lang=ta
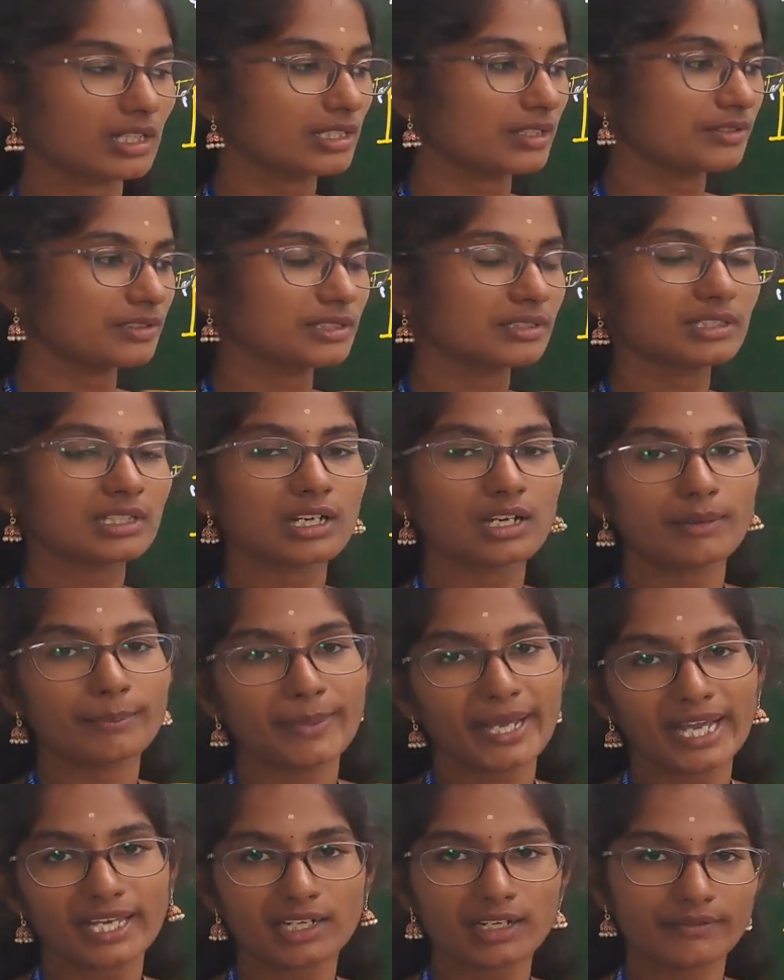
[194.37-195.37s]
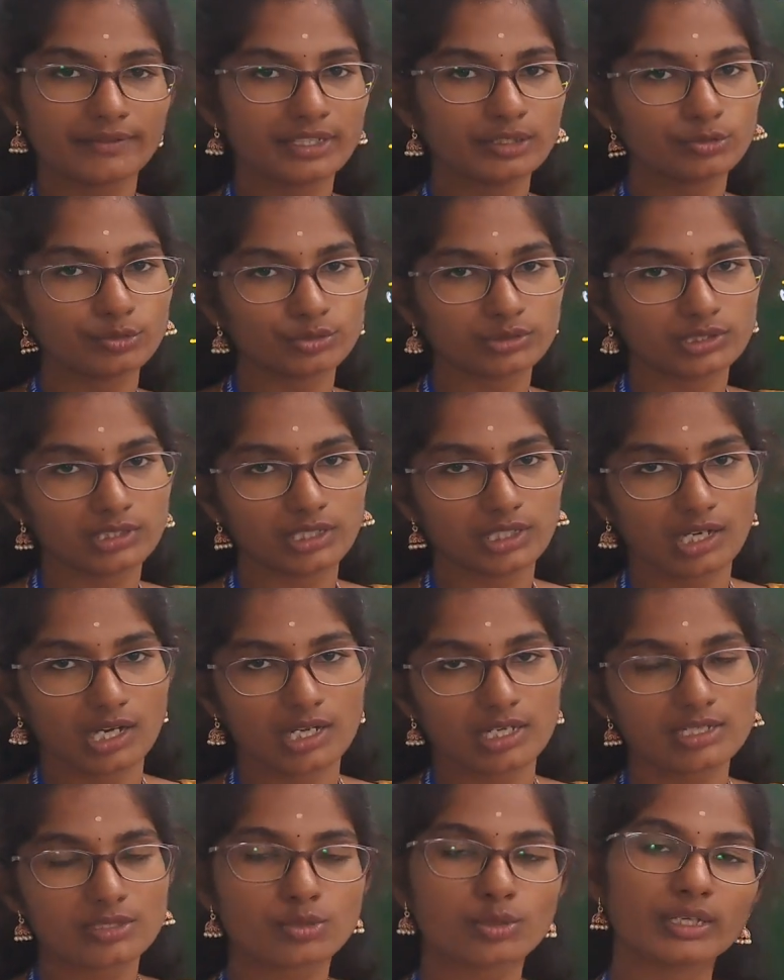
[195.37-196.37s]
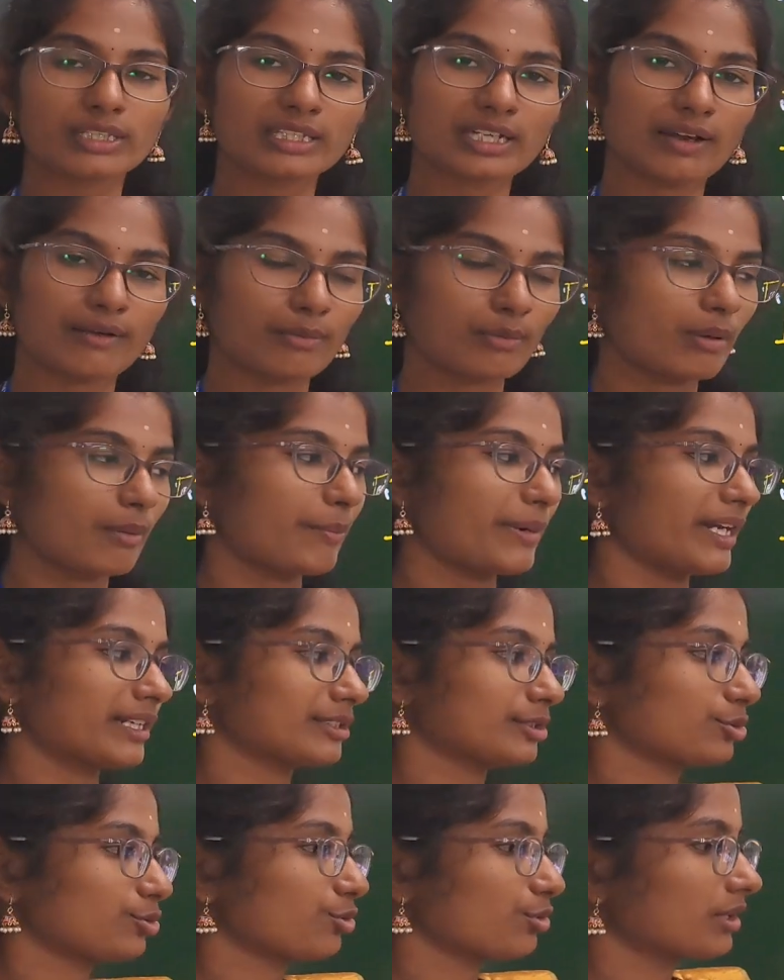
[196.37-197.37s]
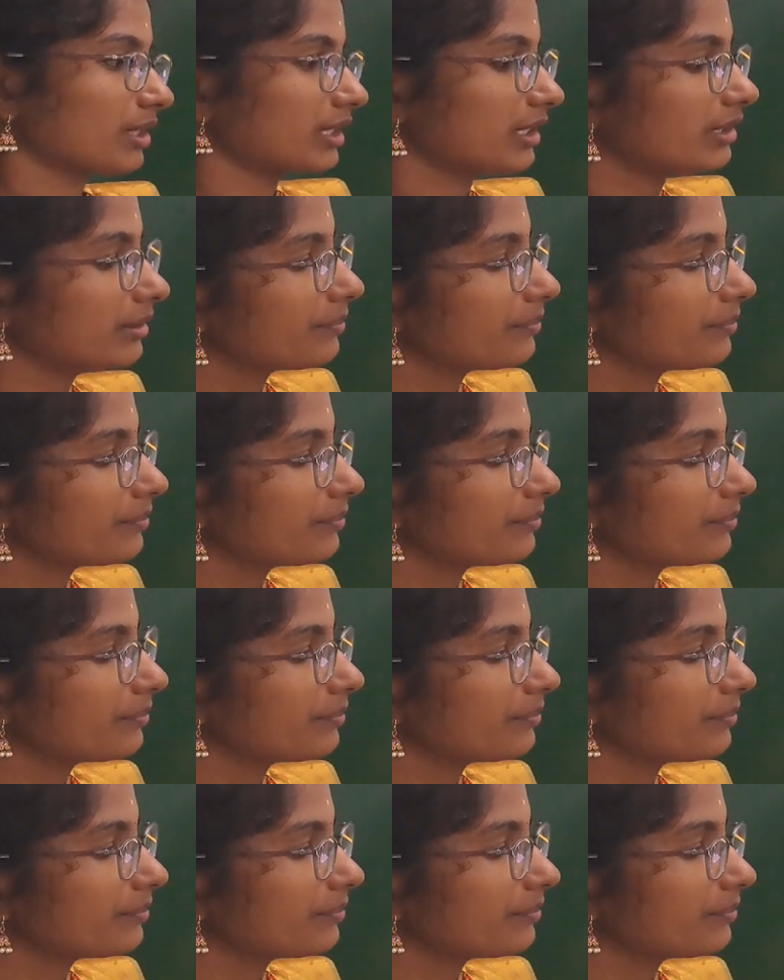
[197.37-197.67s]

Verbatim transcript: அதாவது பேராகவே கொடுத்துருக்காங்க ஸோ அதை கவனமாக பார்த்துக்கோங்க